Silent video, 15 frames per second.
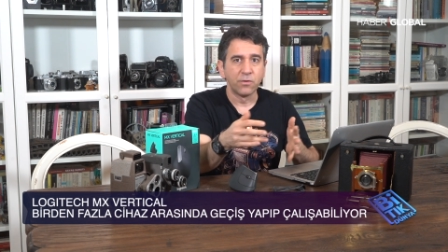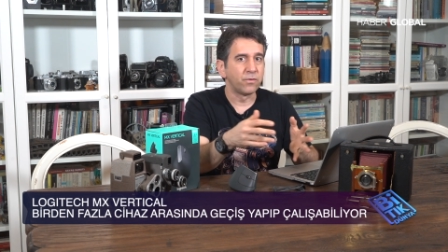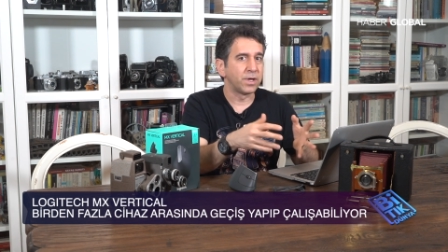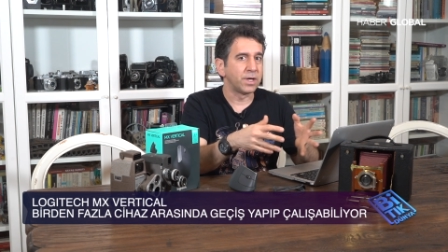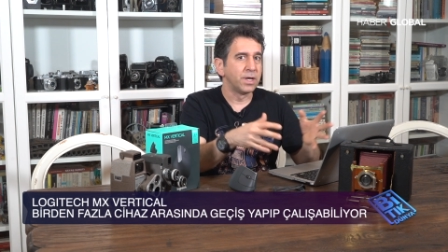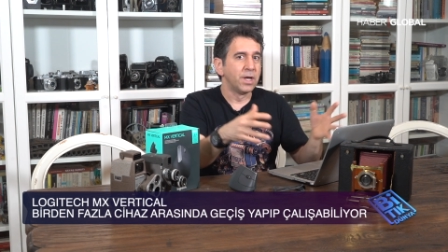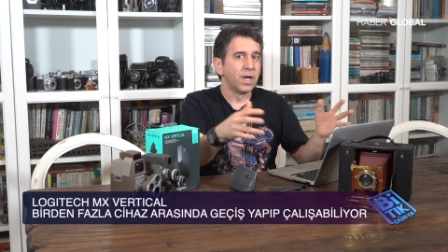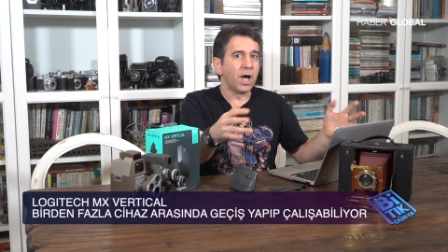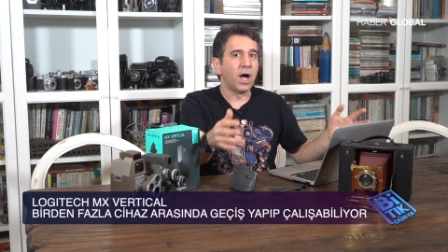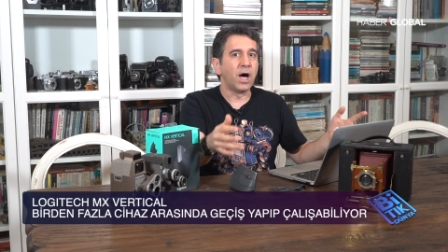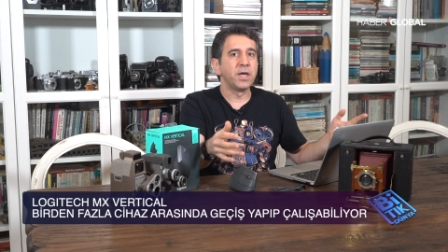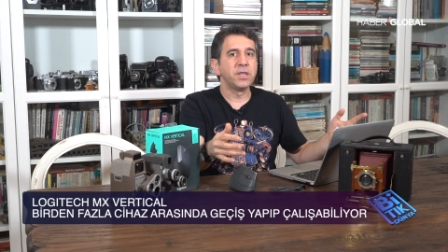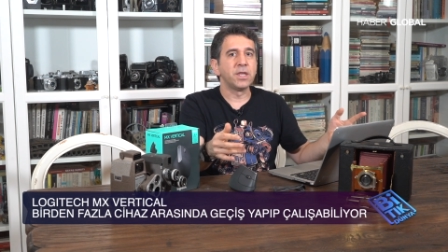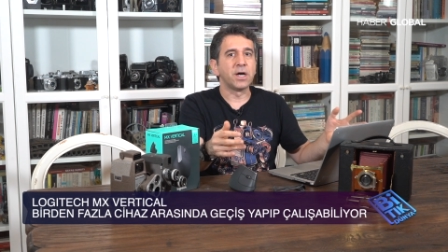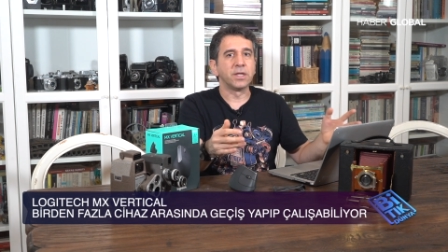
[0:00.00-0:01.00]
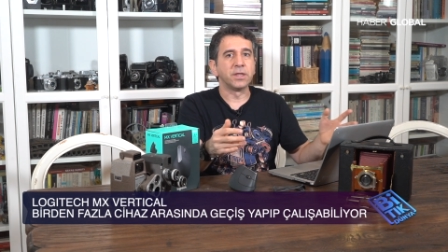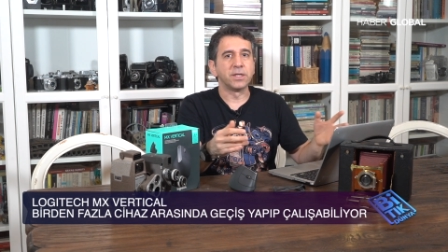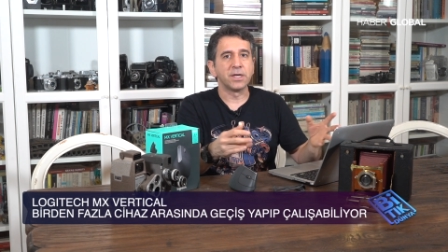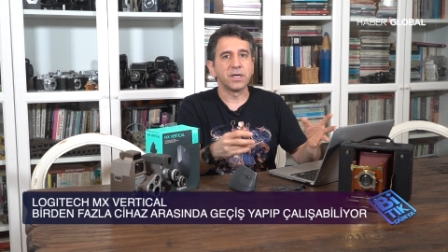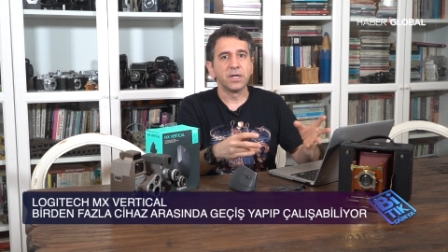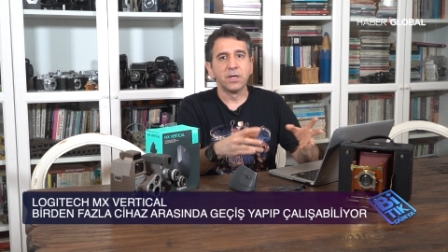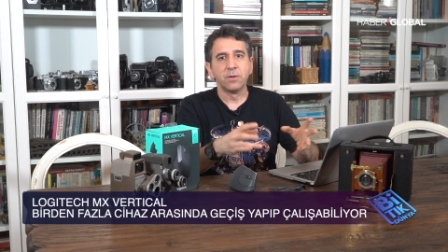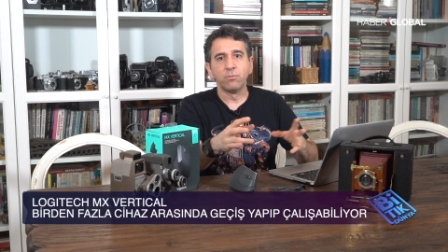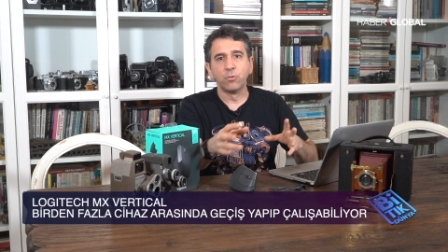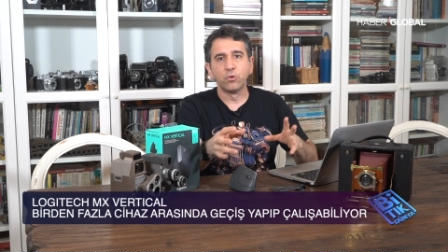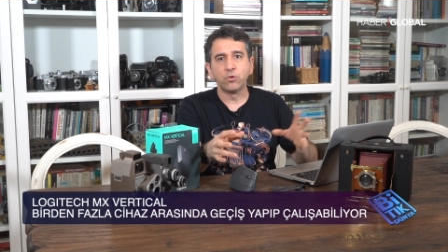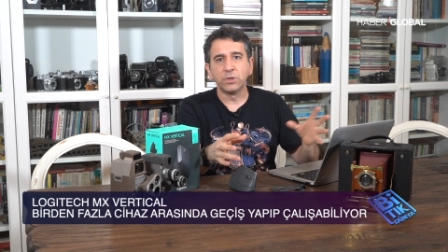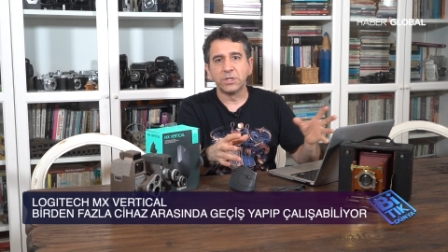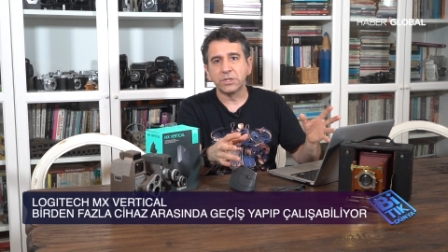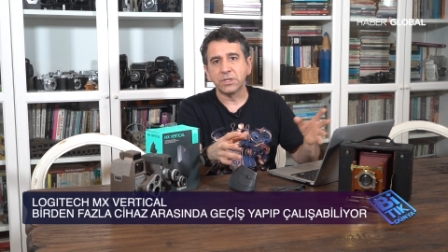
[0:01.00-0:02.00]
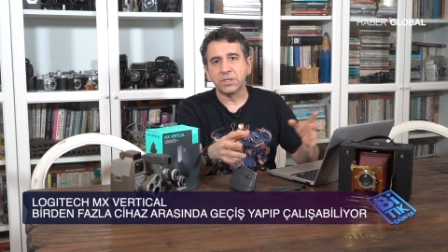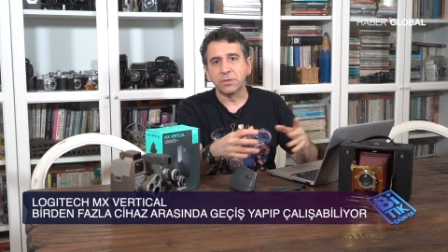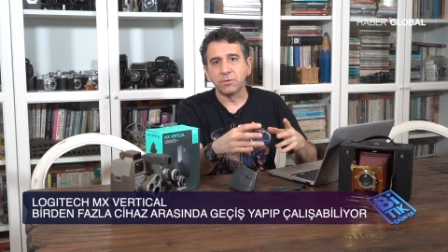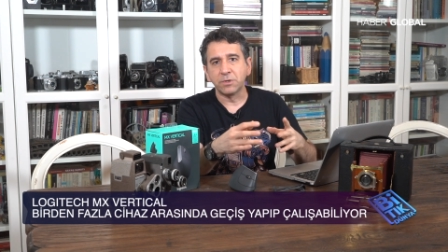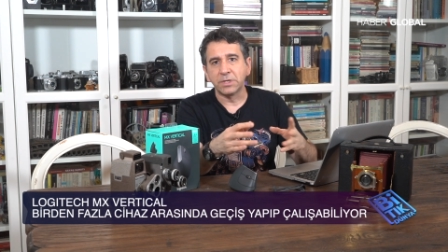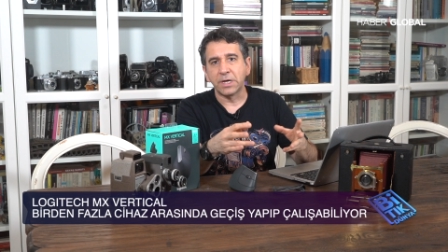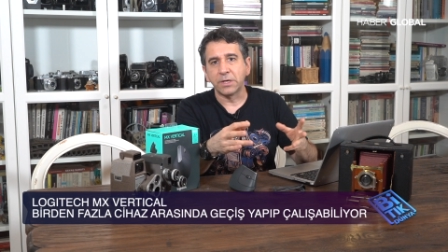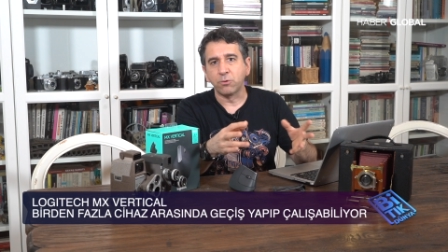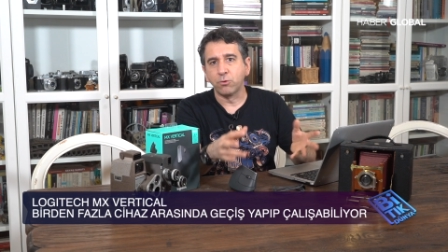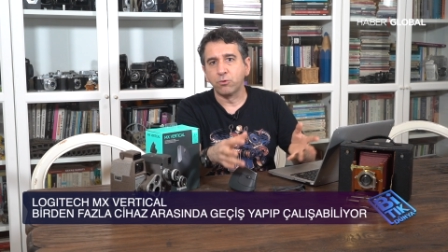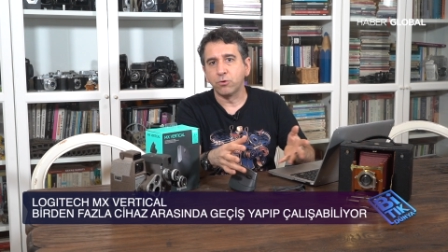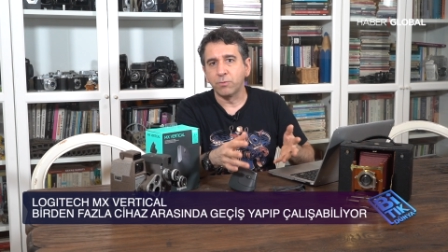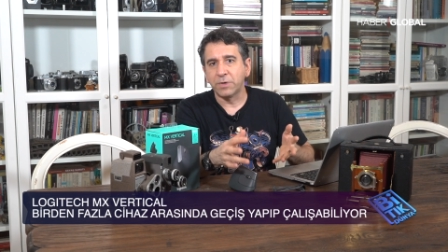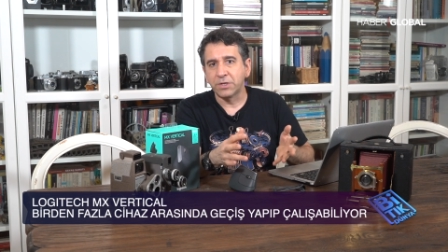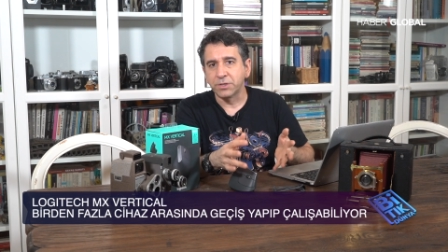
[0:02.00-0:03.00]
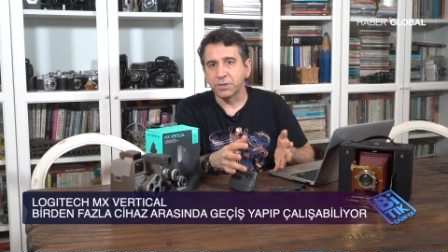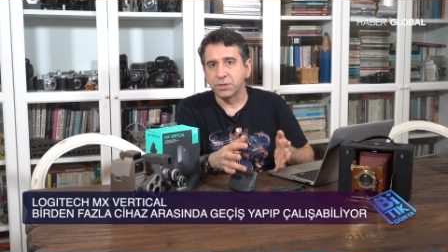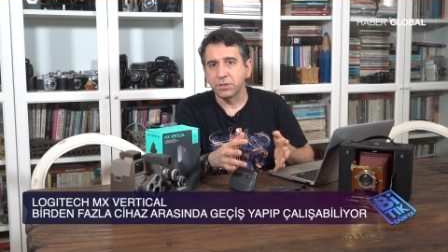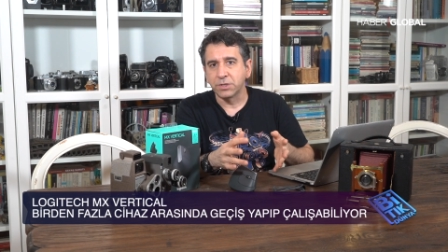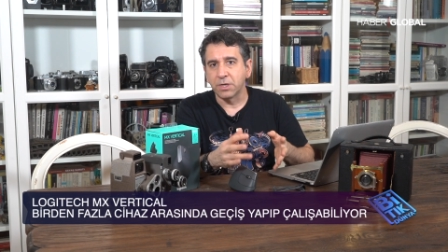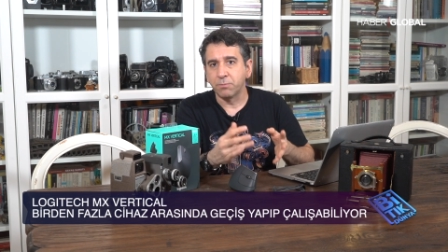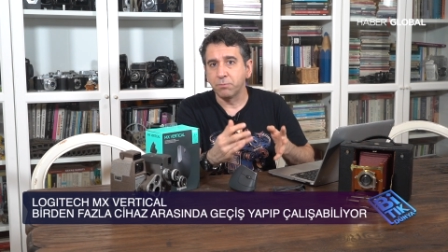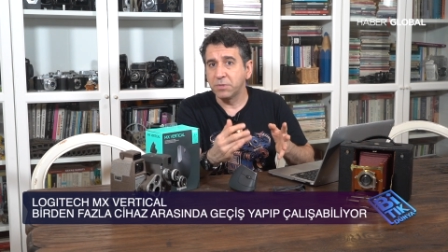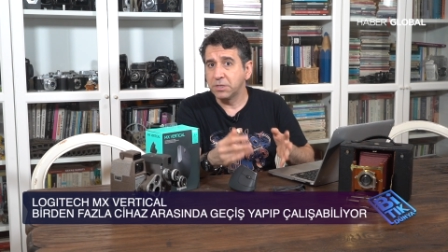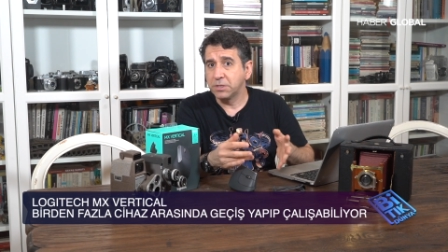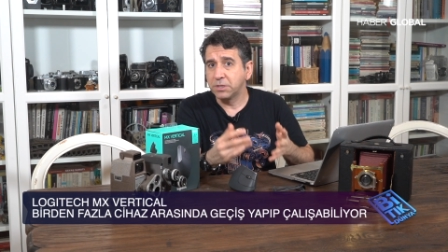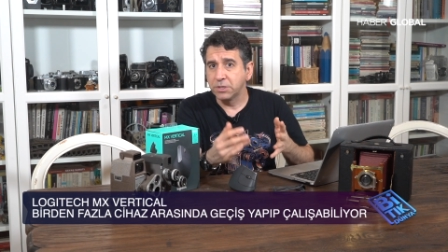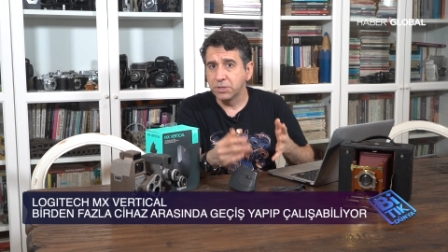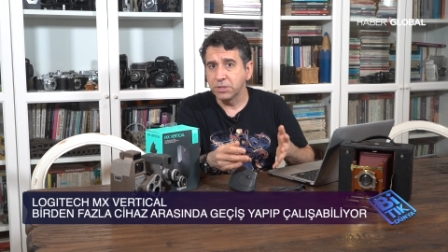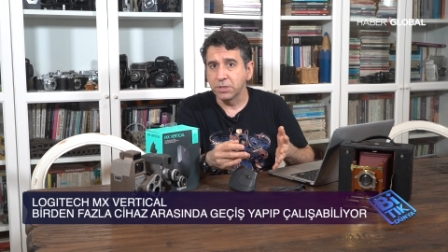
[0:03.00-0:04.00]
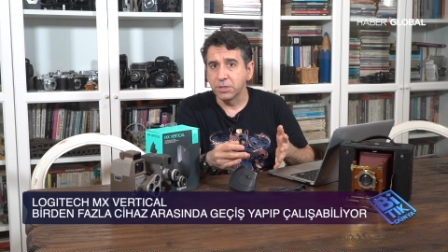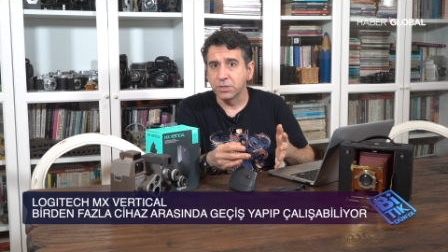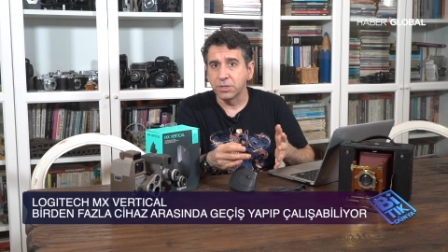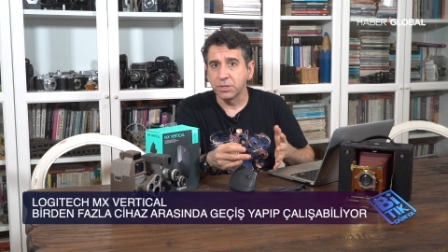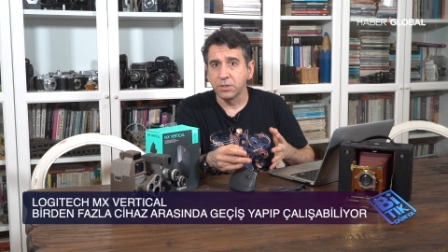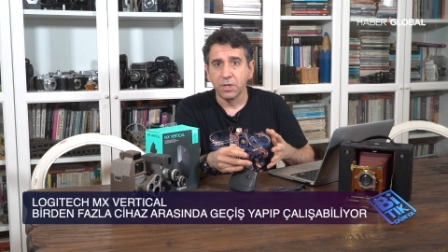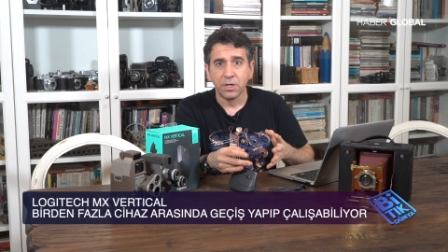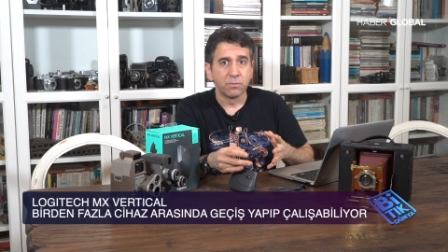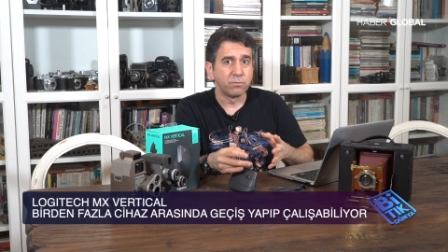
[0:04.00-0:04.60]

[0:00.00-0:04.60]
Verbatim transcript: ve aynı anda bütün işleri birden götürmeye çalışan bir kişi için,